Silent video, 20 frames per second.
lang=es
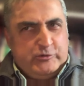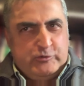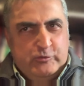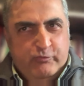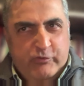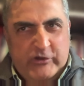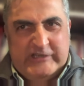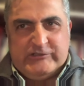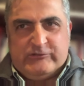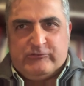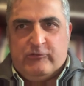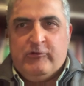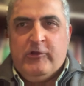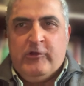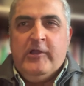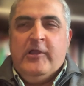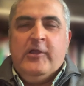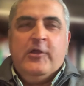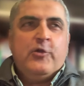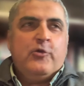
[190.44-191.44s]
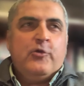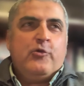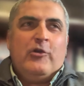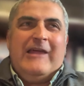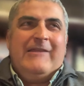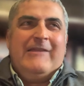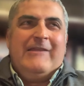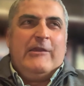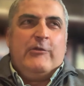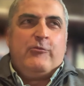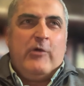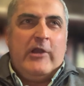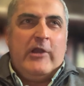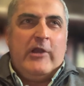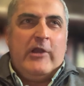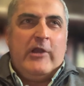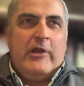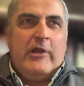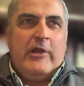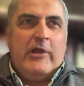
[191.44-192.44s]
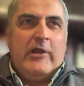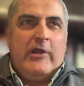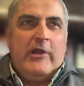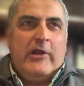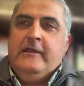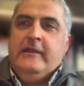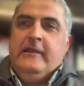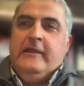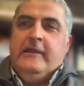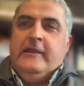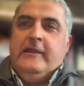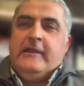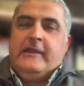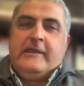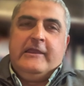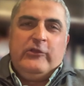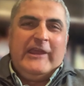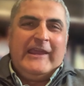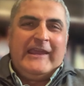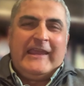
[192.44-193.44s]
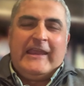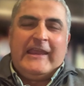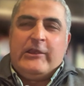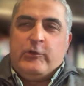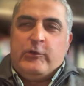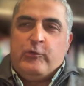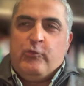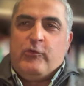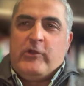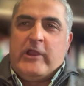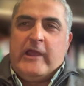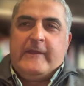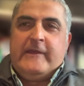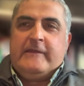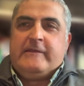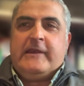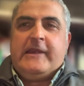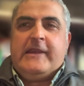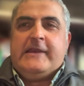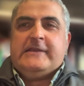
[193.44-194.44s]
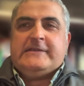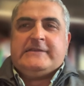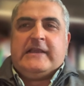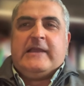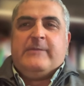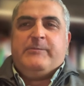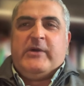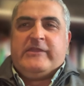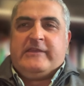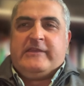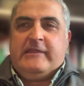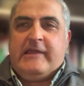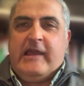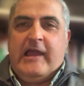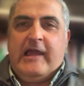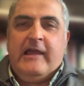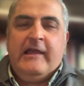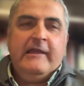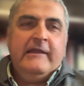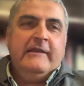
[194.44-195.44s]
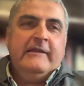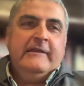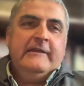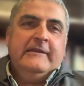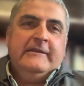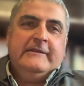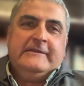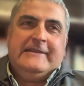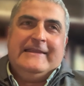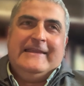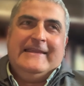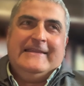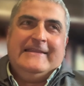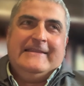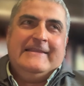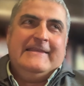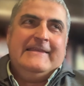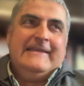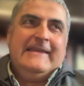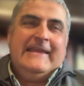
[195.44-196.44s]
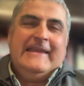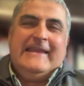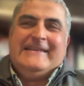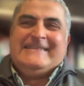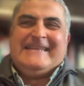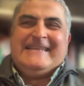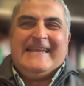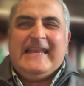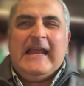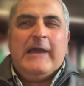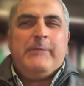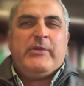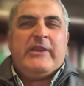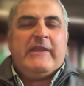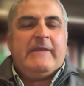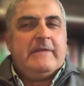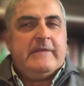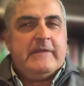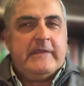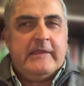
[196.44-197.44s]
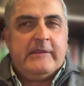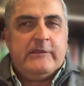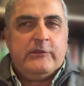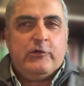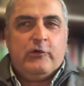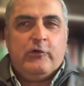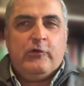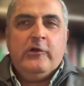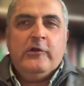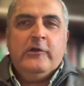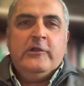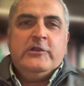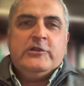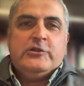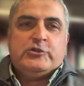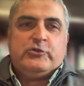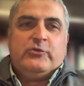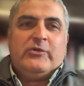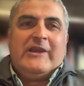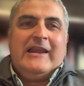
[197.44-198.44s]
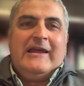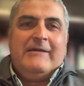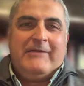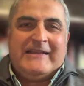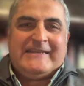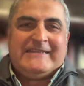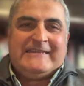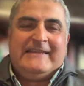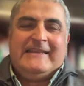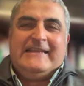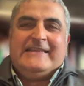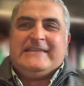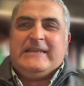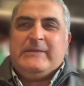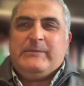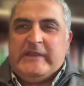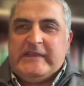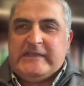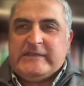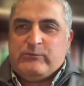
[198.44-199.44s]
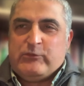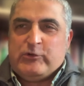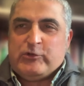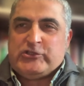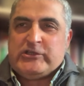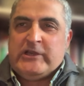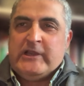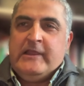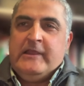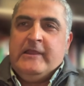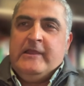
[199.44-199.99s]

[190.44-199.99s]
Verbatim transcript: supuesto, con la de cualquiera, que no dejen nunca de tener esa capacidad de, seguir aprendiendo sobre la base de sí mismos